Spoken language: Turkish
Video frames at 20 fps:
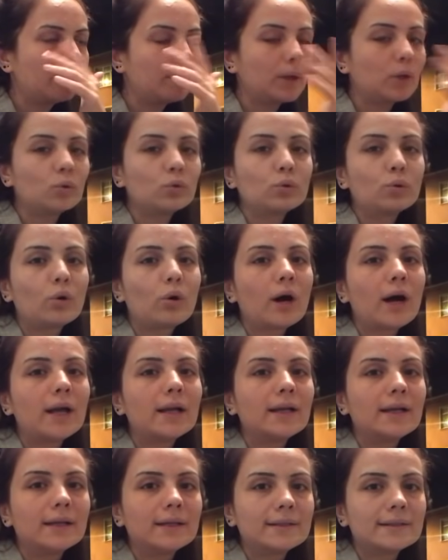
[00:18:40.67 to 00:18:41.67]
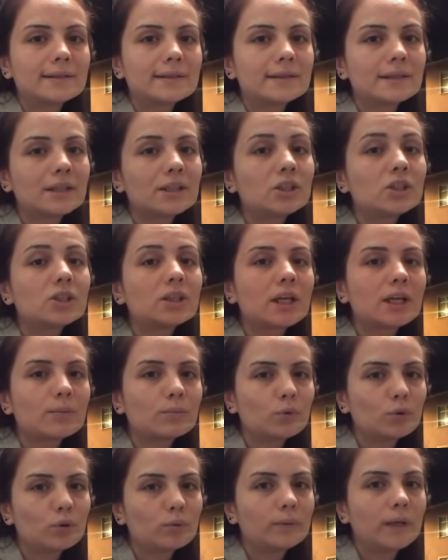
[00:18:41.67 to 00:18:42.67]
Ben onun o hallerini size hiç
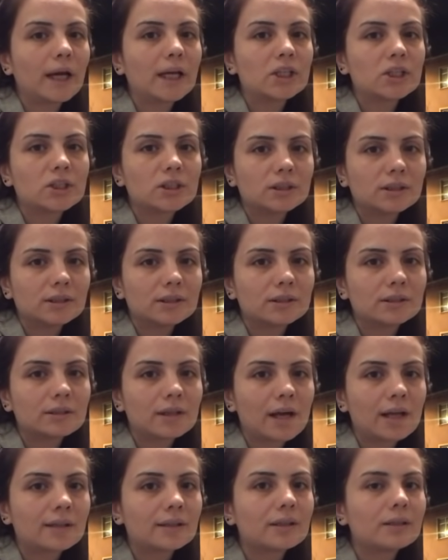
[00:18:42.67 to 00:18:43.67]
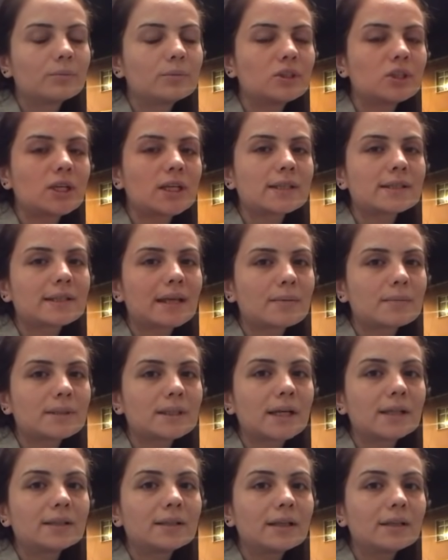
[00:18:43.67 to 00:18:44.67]
çekmiyorum yani çıldırdığı anları. Bir çeksem
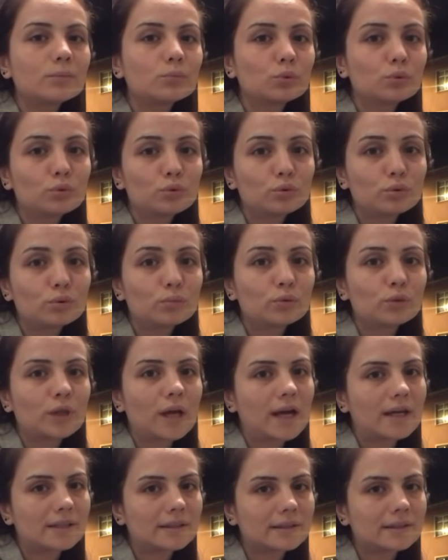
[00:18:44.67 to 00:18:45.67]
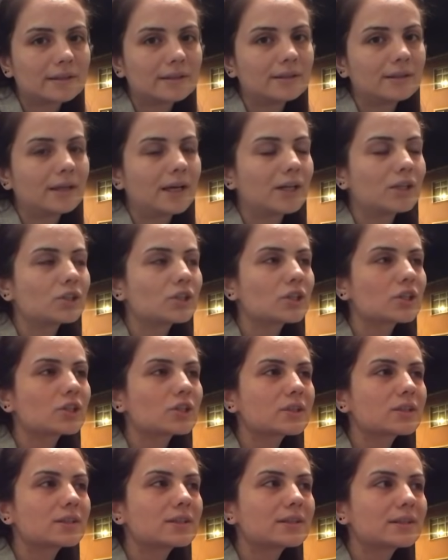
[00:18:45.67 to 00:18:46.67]
zaten bu durumu dersiniz yani
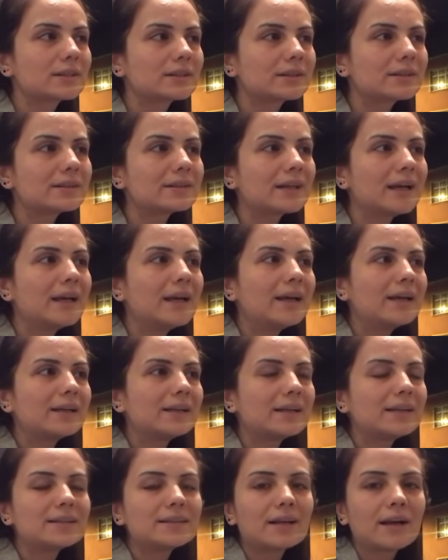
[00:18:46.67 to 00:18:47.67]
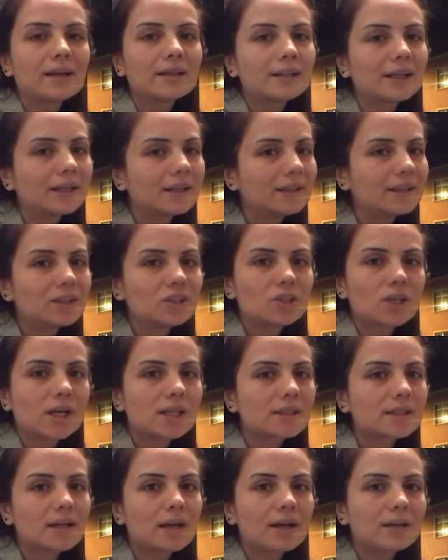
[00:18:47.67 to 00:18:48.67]
şaşırırsınız. Neyse Allah yine
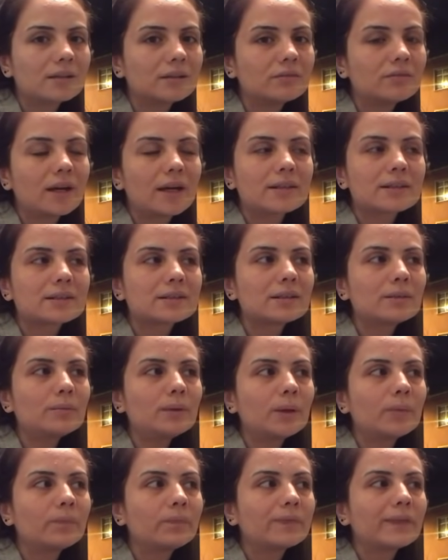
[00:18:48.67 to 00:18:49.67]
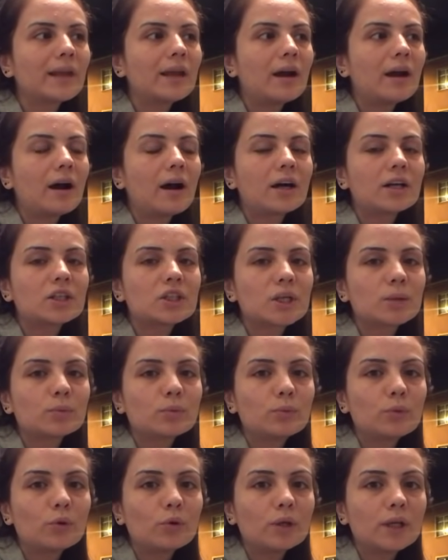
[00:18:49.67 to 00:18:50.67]
can sağlığı versin ama
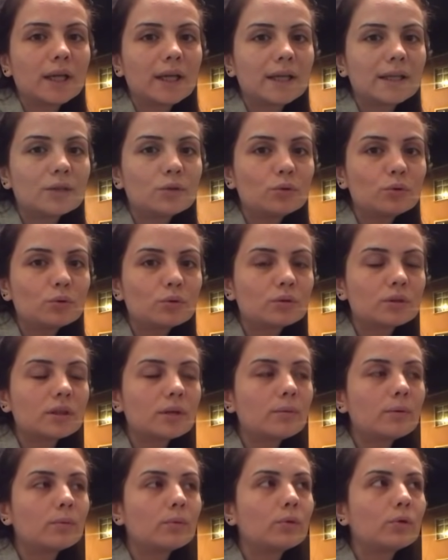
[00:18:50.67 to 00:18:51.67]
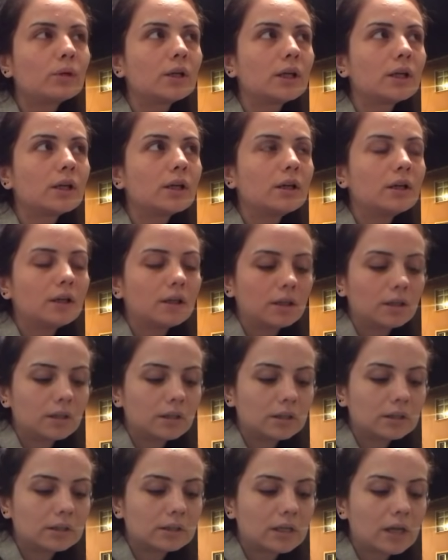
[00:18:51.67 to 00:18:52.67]
akşamı böyle ediyoruz ama böyle
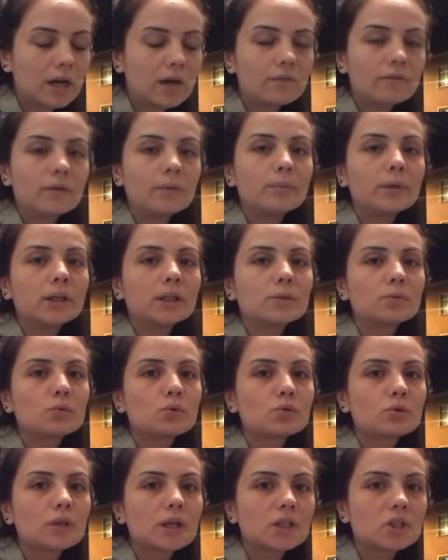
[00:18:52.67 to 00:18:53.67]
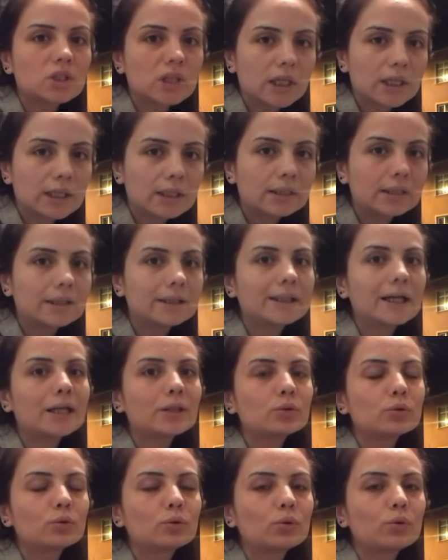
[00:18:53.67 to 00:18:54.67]
ee, kahvemi alıp şuraya
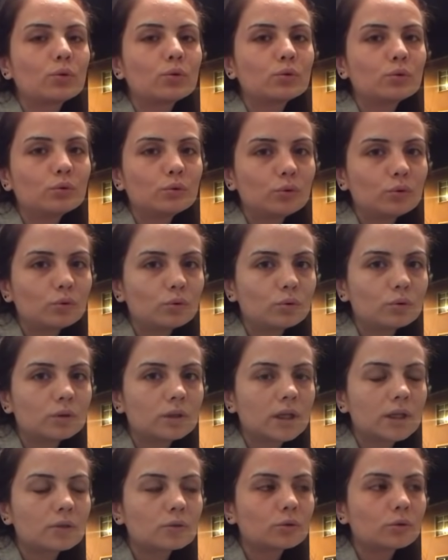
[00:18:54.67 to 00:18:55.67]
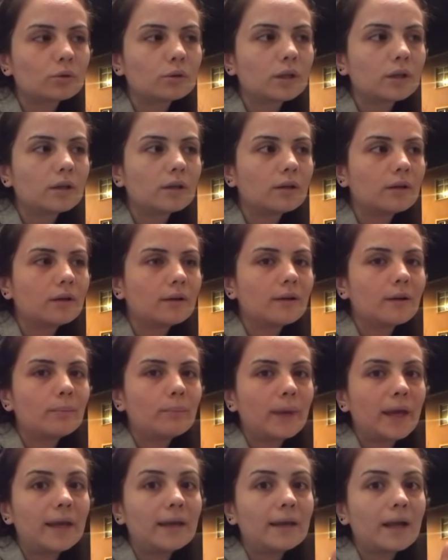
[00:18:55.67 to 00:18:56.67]
çekildikten sonra onu uyuttuktan sonra
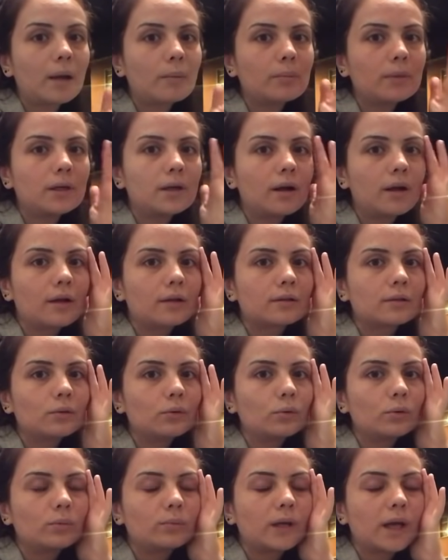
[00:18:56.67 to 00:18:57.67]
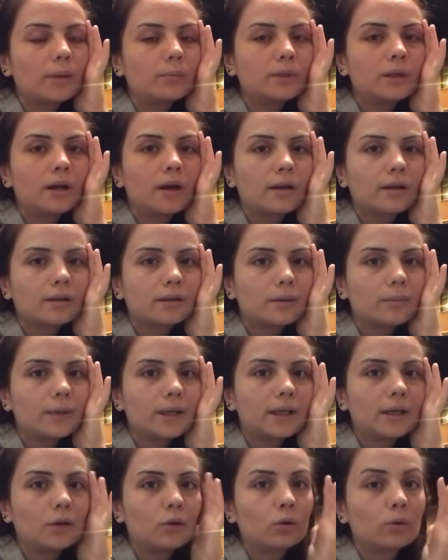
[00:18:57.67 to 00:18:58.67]
beynen bir rahatlıyorum yani bir
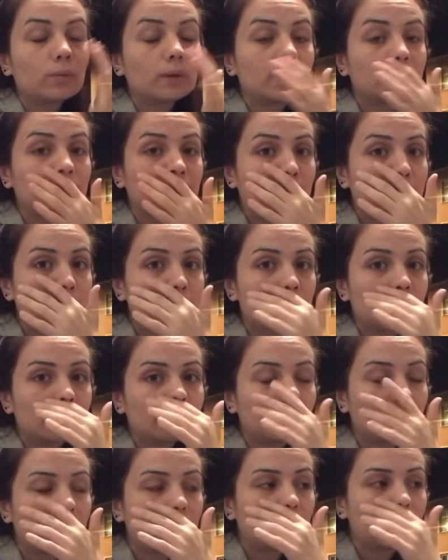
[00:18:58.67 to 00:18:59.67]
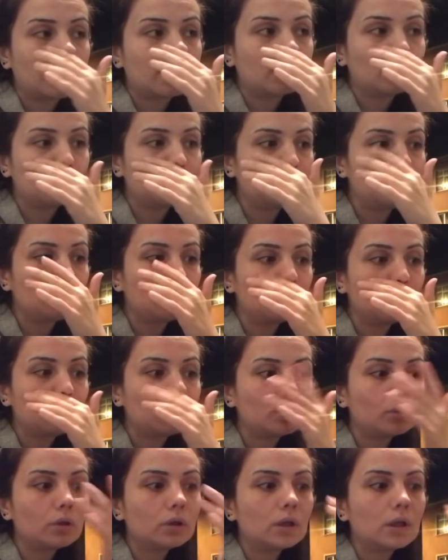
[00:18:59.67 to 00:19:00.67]
rahatlama geliyor bana gerçekten yani gün
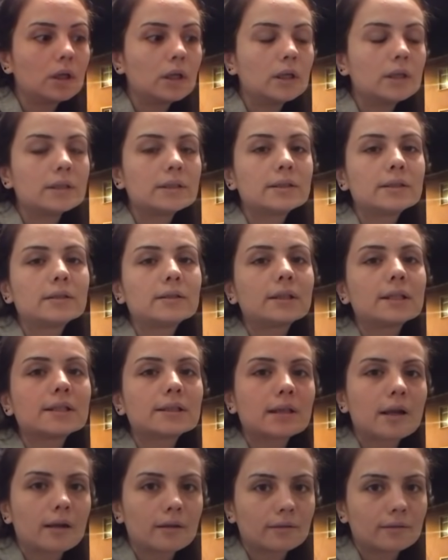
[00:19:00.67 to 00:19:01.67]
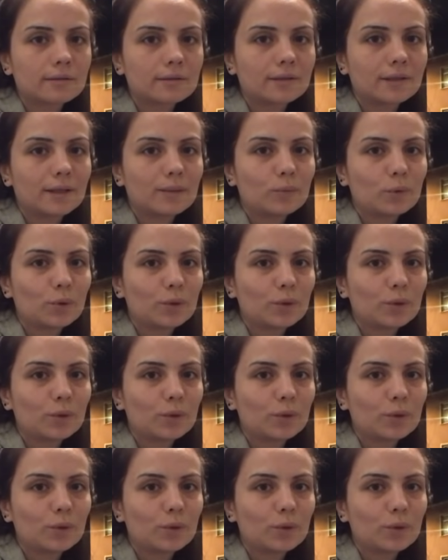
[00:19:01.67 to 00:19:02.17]
boyu stres altındayım